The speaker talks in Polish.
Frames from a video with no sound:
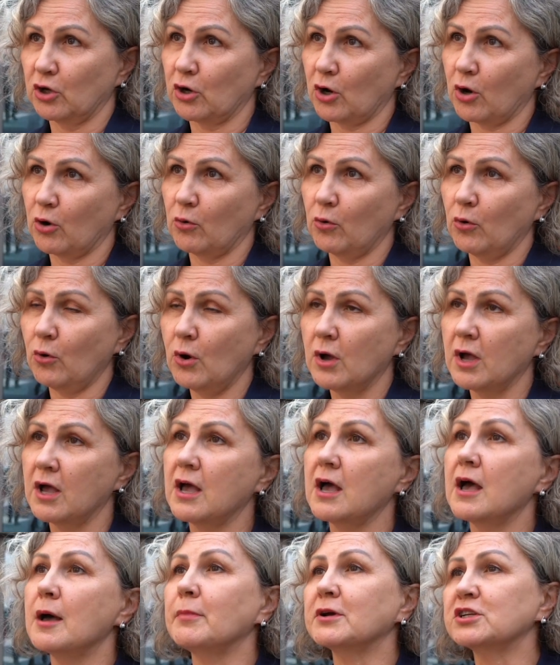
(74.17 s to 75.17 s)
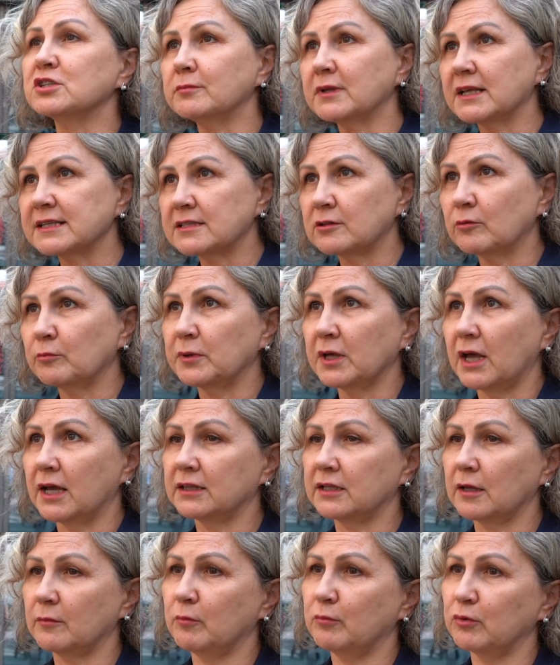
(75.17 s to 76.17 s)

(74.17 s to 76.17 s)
roku, po czym nastąpi etap